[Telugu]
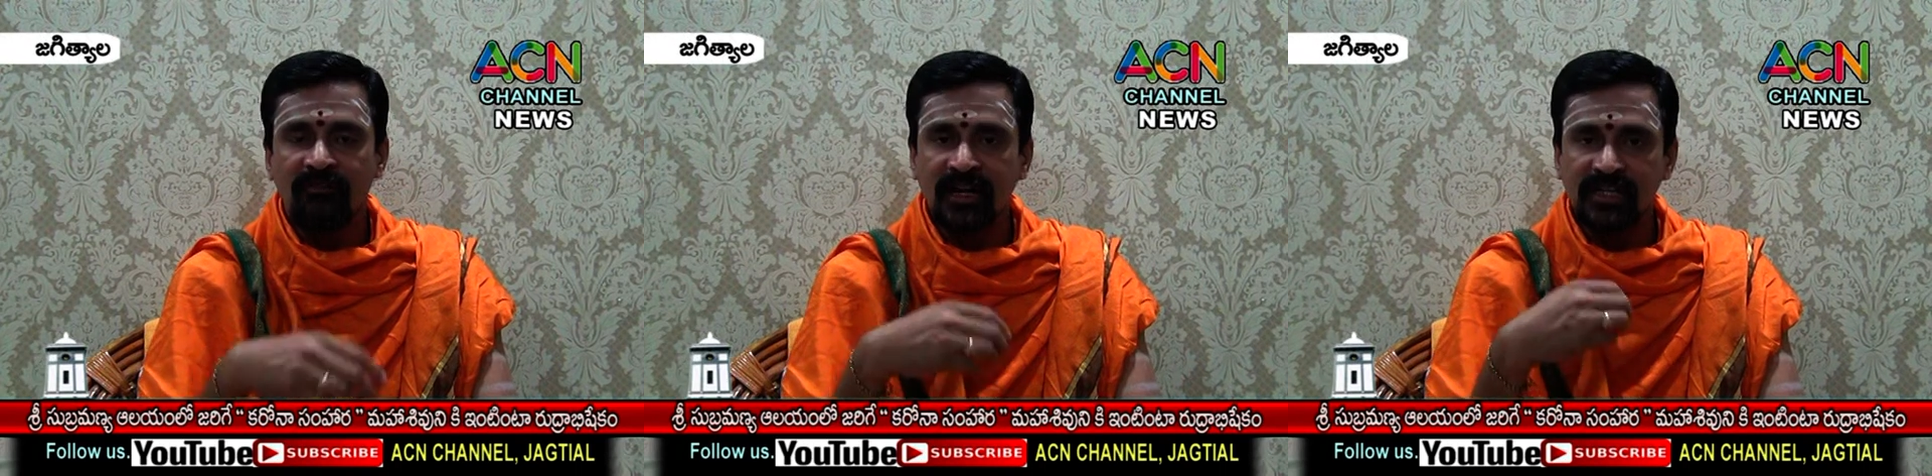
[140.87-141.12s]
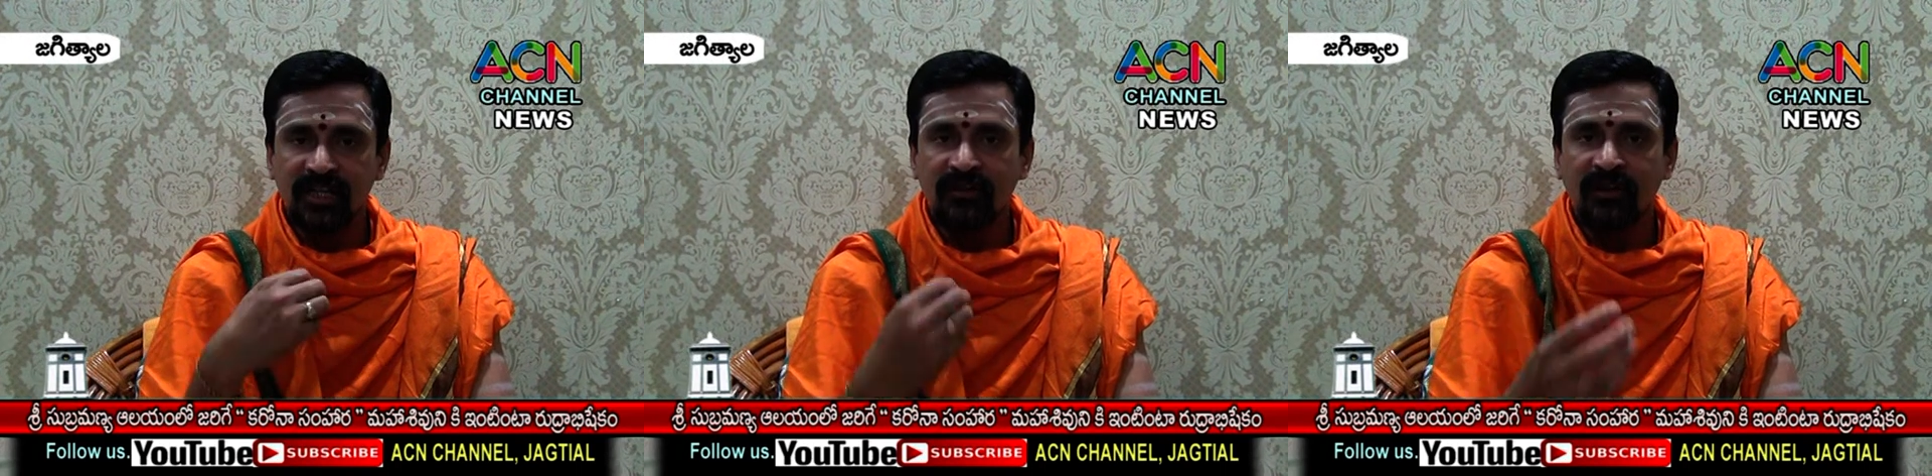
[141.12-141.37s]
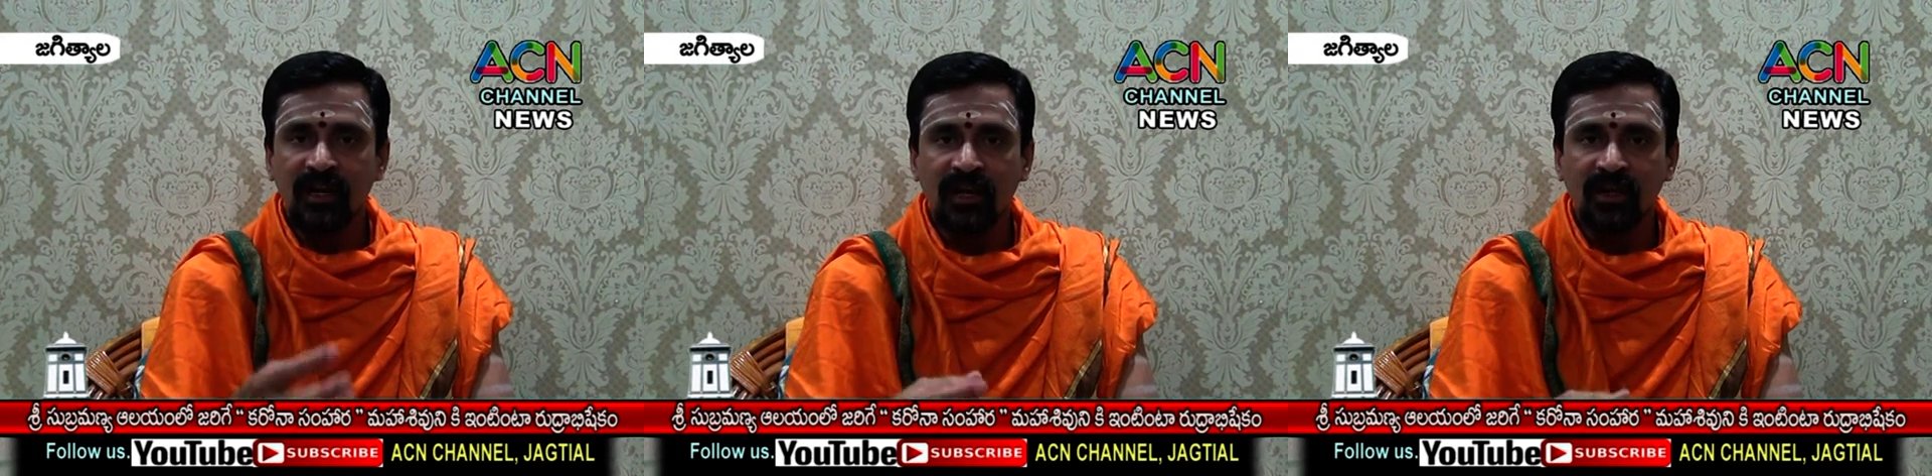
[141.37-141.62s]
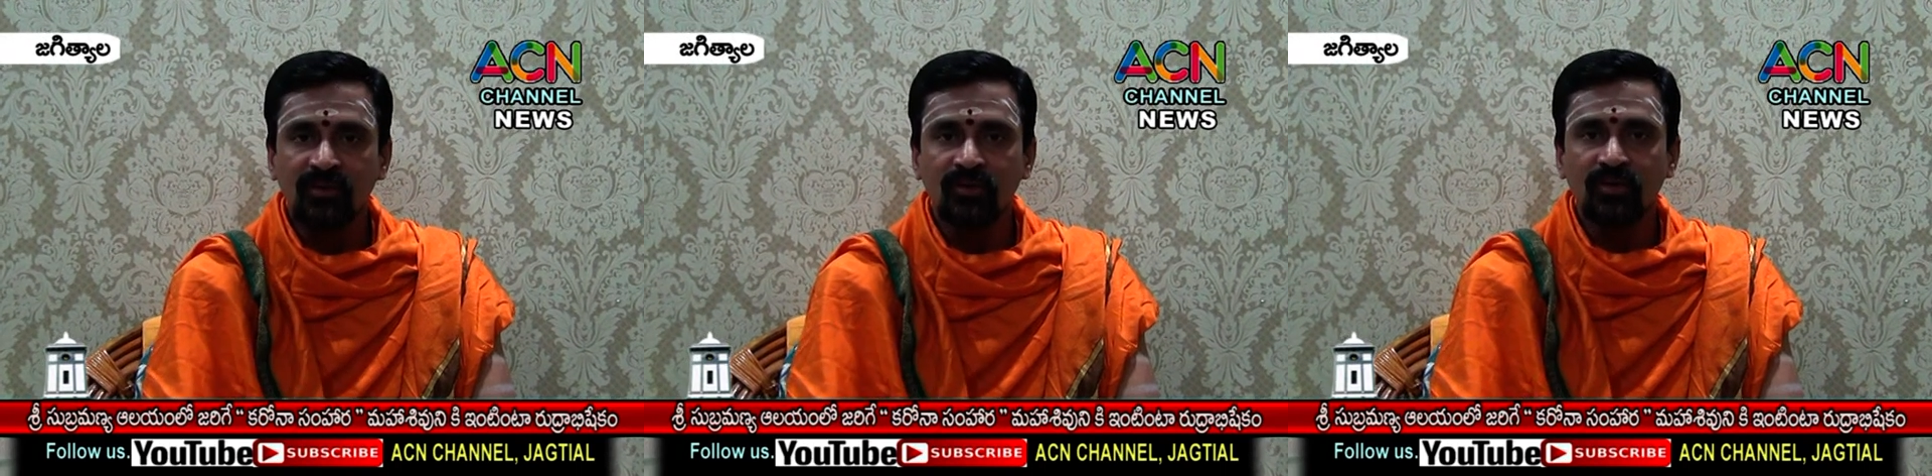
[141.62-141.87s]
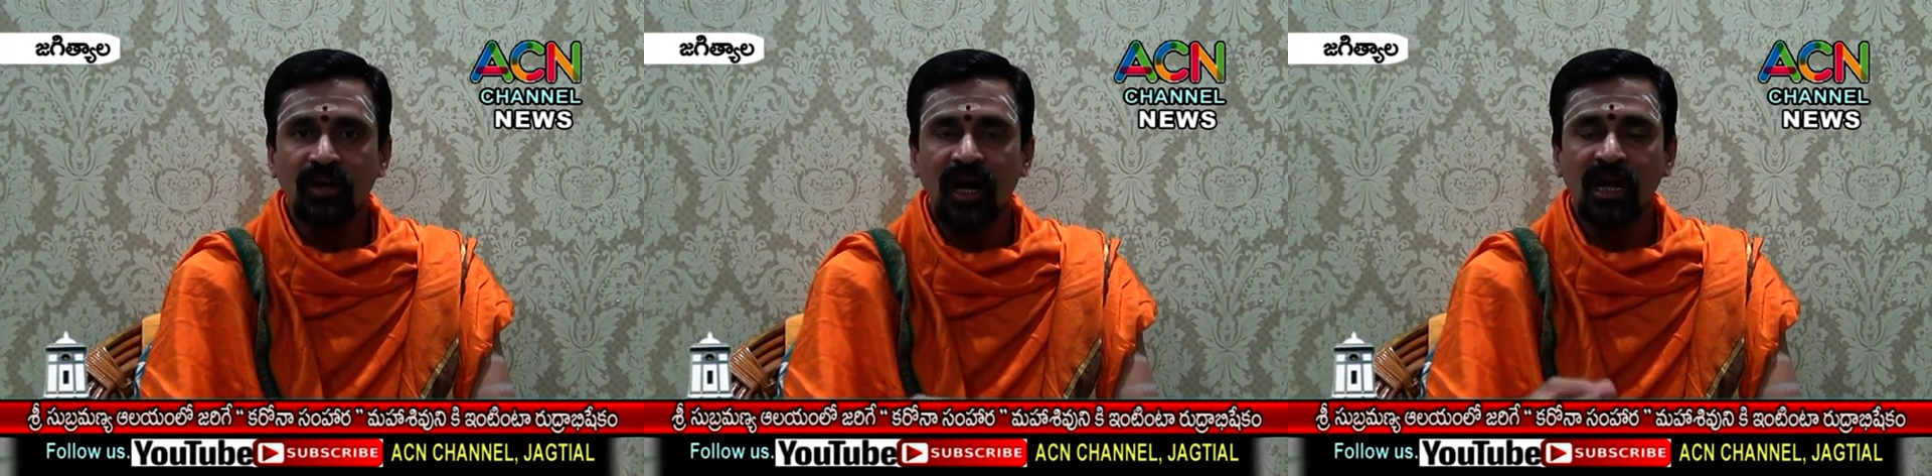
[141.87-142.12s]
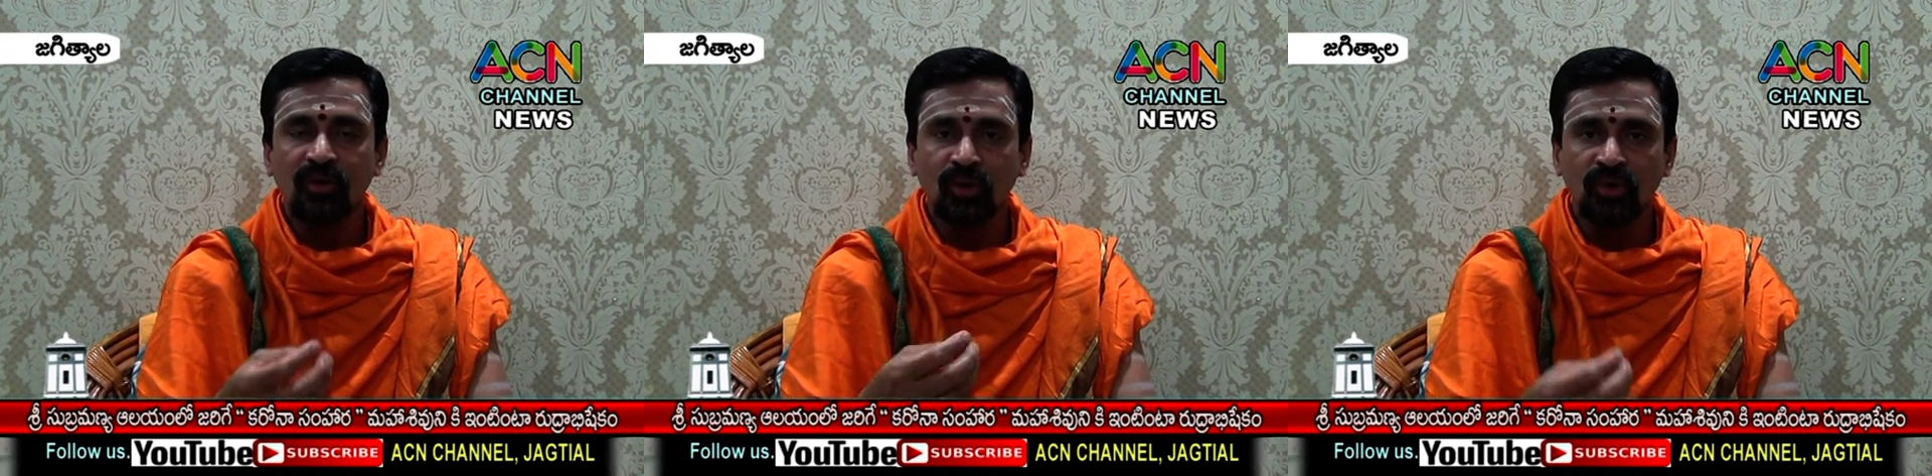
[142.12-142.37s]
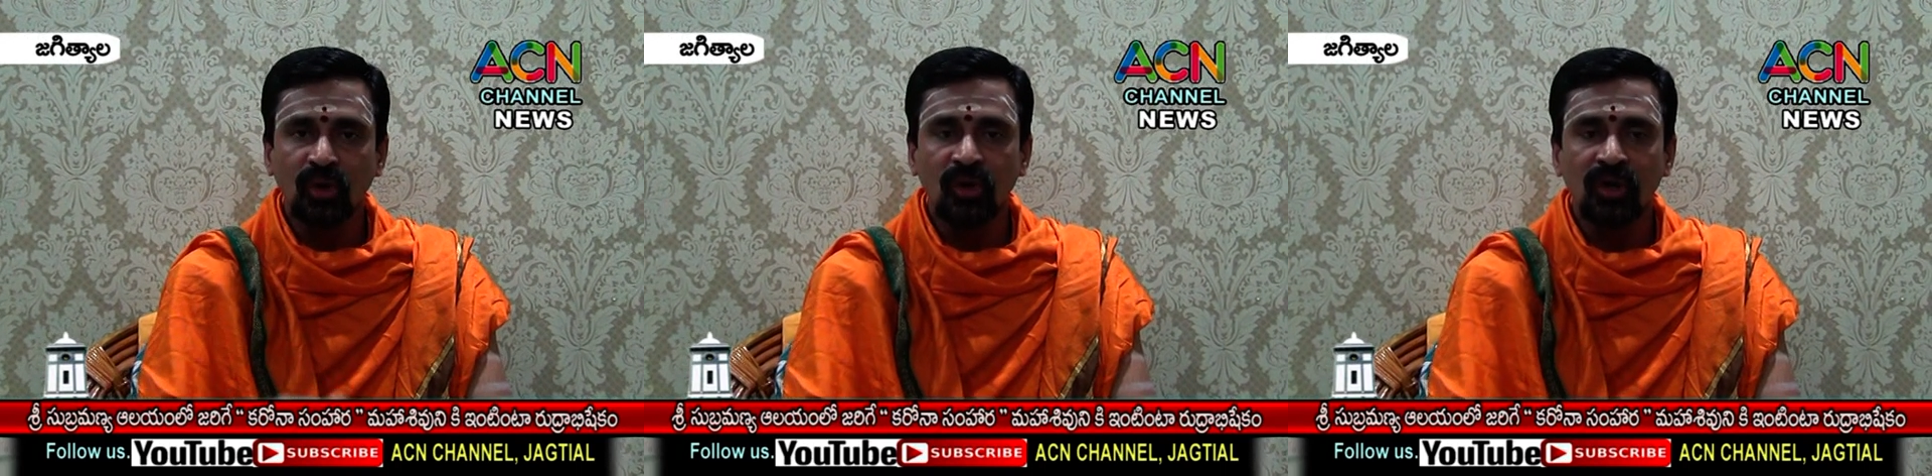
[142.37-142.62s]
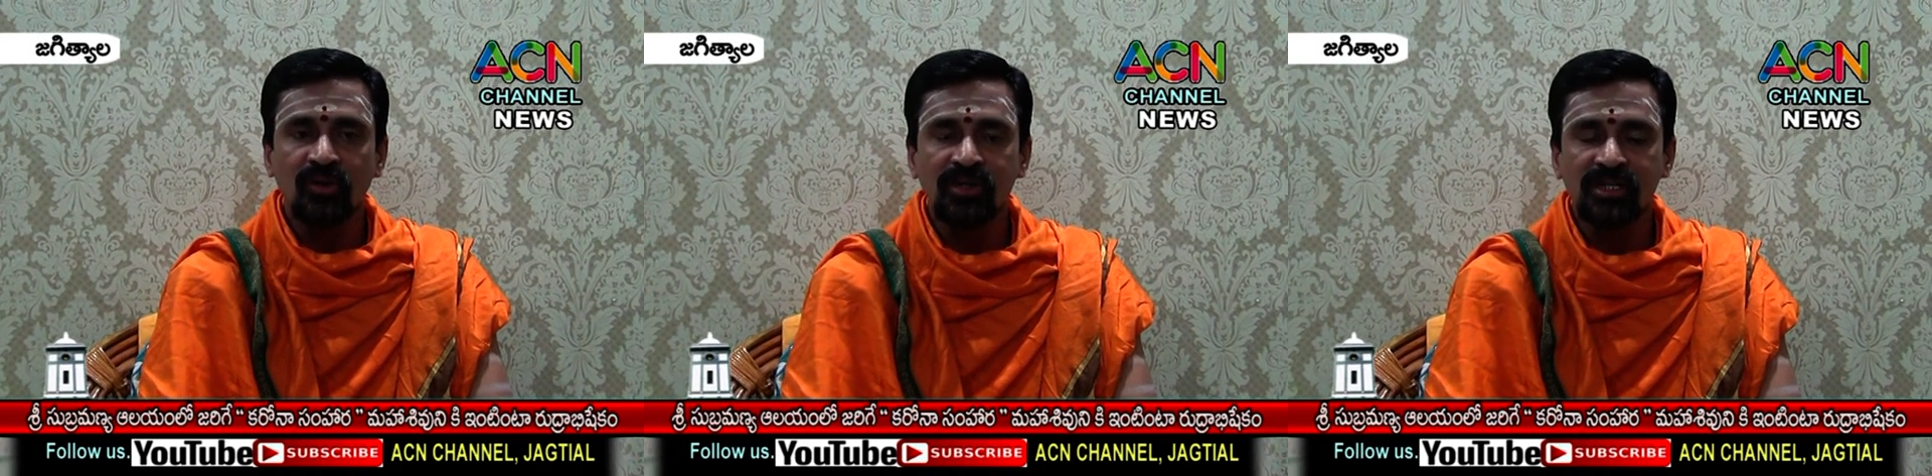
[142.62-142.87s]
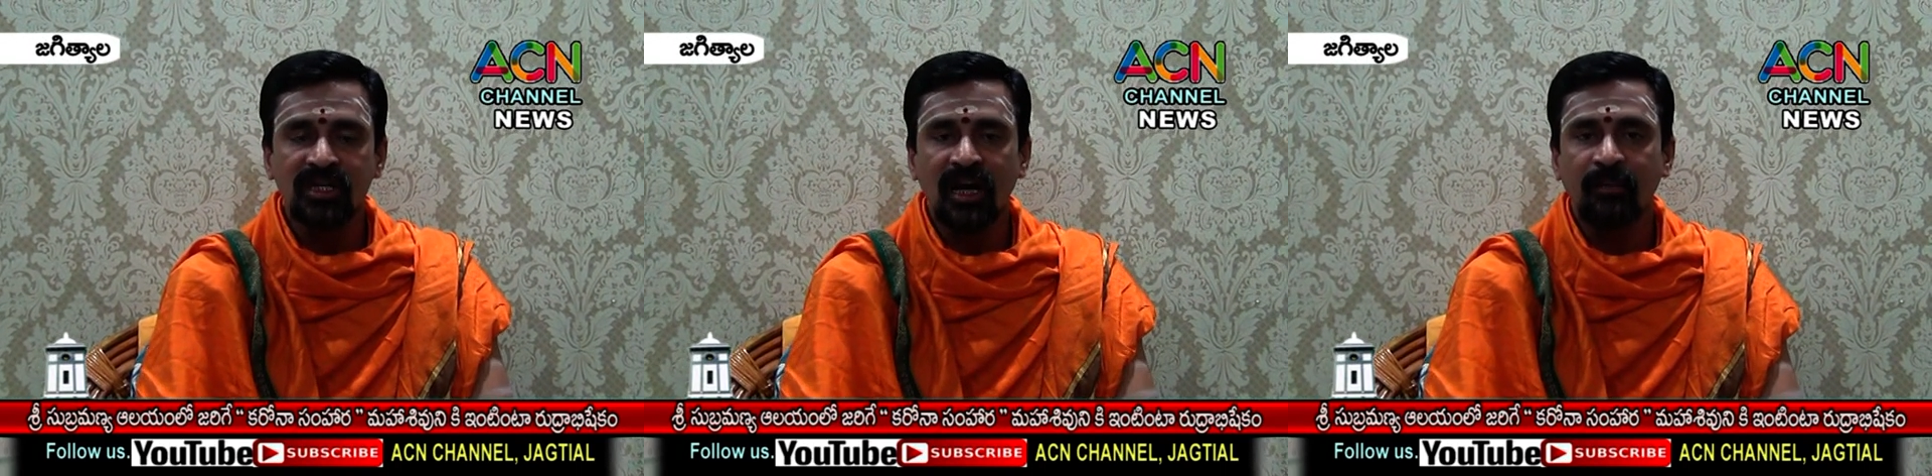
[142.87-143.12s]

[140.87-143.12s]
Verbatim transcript: వచ్చిన వాళ్లకు ఆ గొంతులో నుంచి